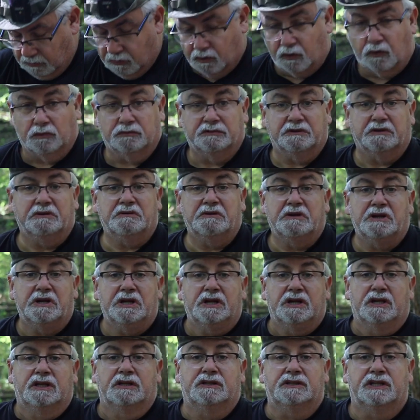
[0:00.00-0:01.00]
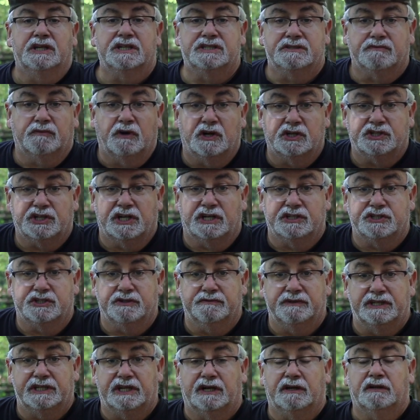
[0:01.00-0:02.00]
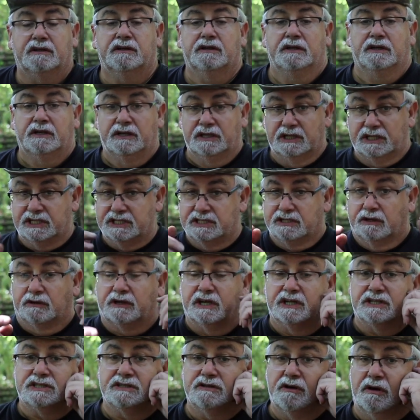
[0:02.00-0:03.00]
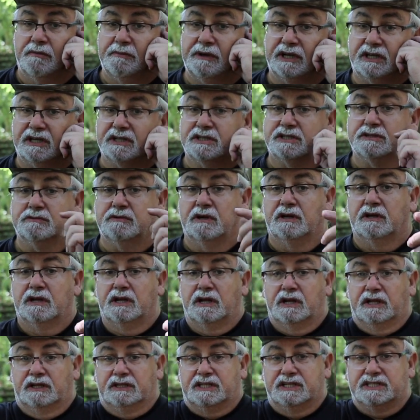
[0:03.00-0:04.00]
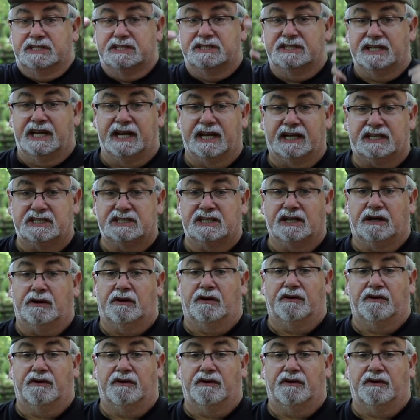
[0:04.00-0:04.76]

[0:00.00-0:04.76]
Und das war es auch schon wieder. Ich sage jetzt noch einmal dazu, das ist extra